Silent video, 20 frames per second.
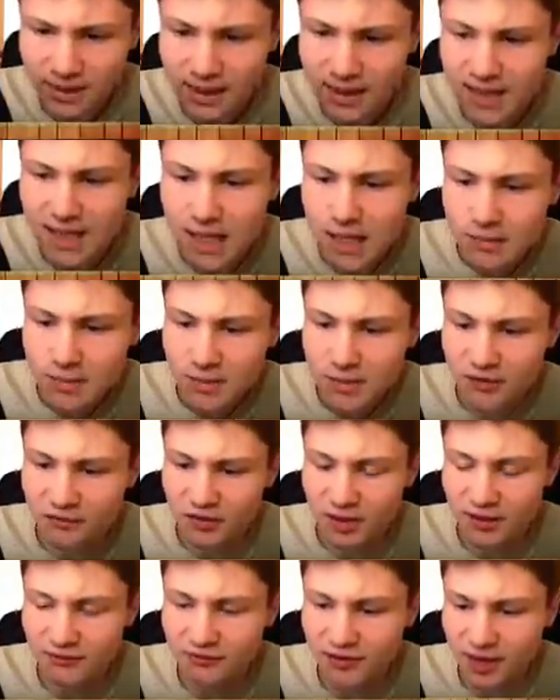Ich erinnere mich mal
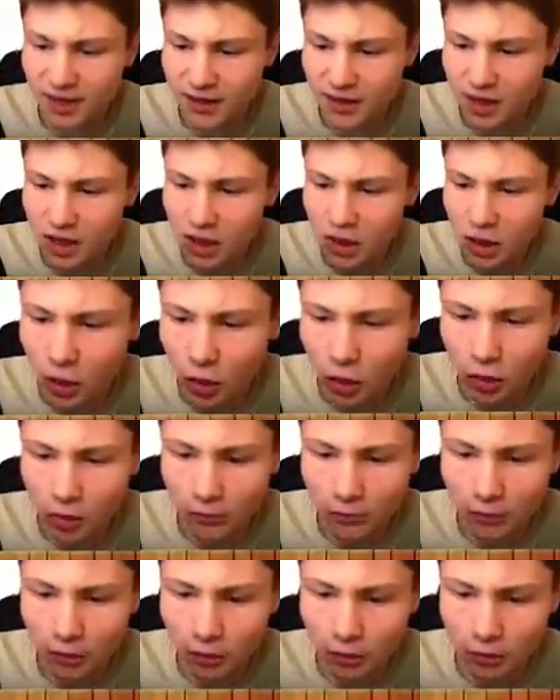von Anfang an. Oh,
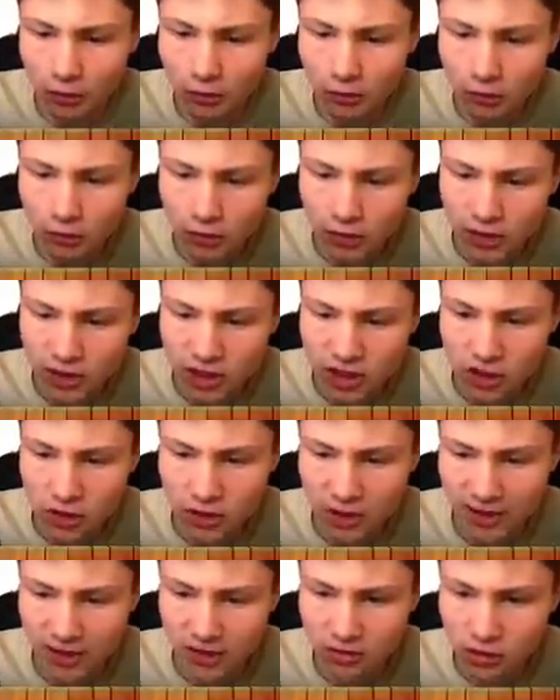oh, hier ist schon
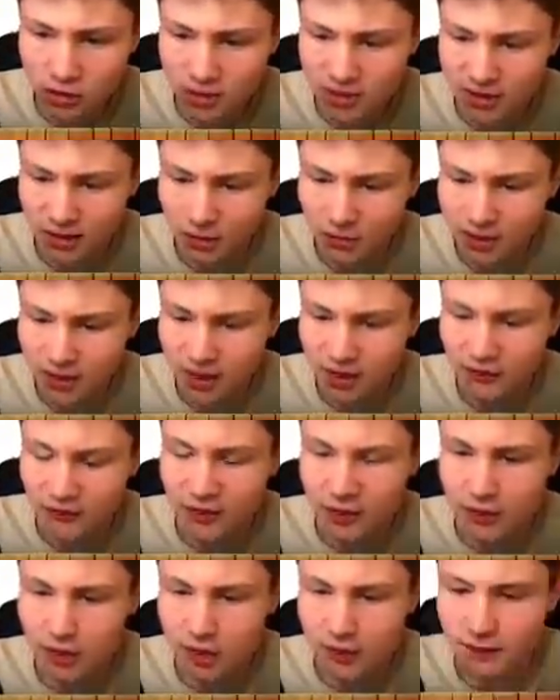einer tot. Ist er
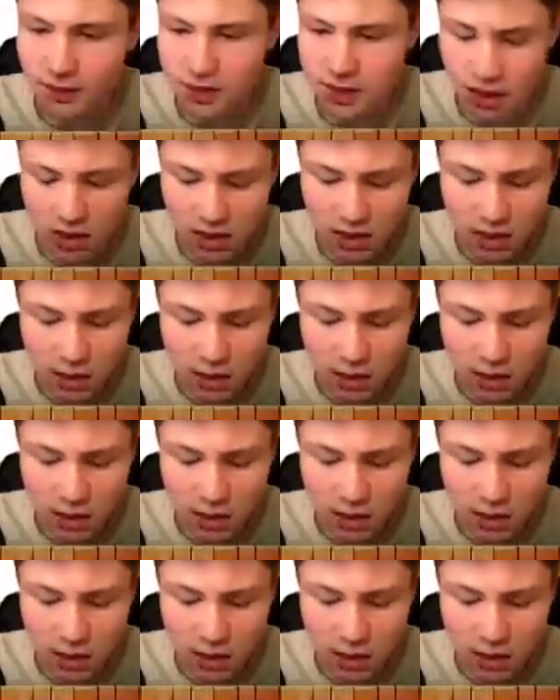runtergefallen oder was?